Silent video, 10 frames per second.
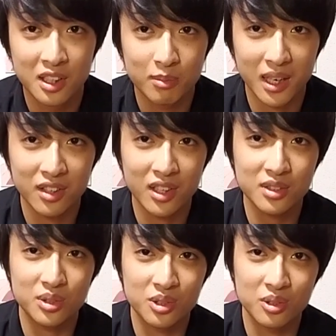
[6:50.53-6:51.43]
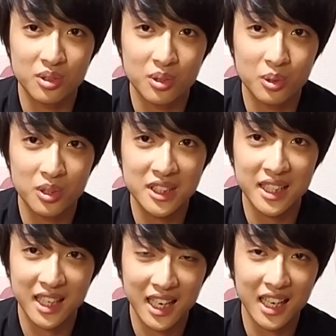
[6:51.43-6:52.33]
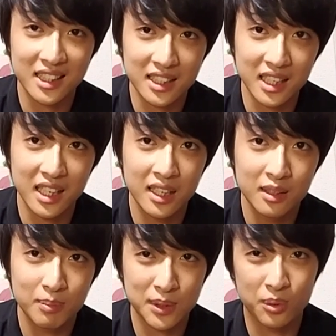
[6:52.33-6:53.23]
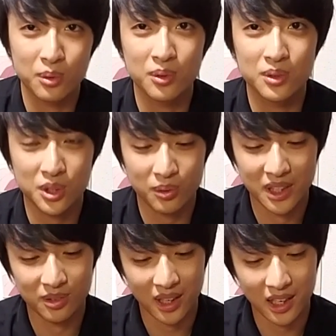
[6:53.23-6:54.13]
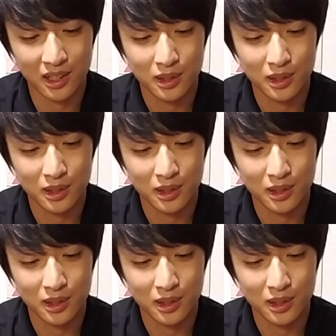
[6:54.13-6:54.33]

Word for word: まあ、あの後ちょうど法規制がかかって、まあ、ドローン少年とか、